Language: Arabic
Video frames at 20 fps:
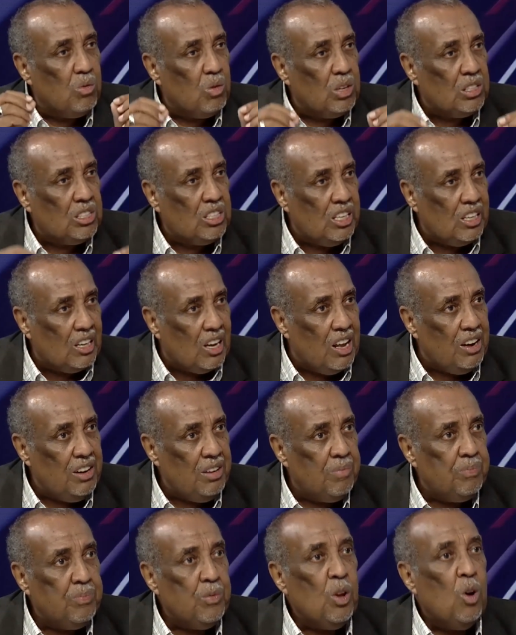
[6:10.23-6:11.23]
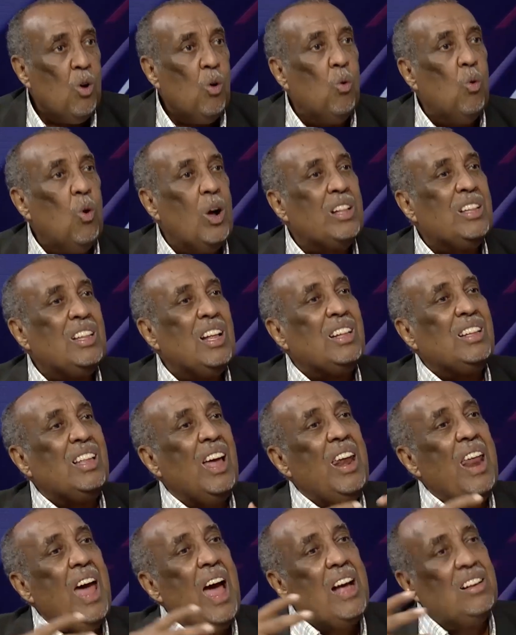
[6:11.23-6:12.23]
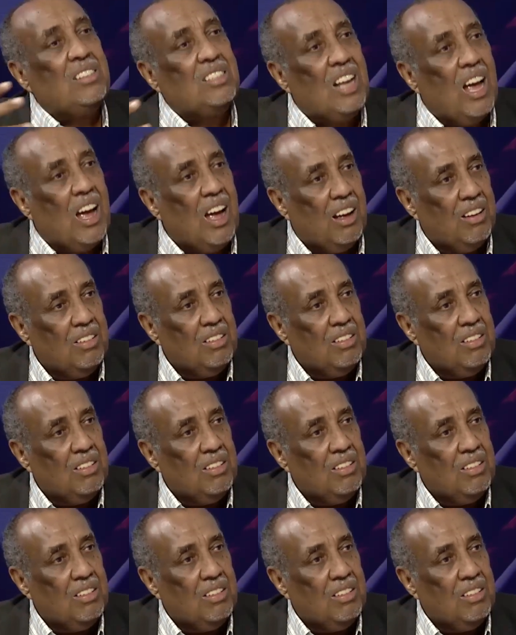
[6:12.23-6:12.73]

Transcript: وثيقا وتتناسى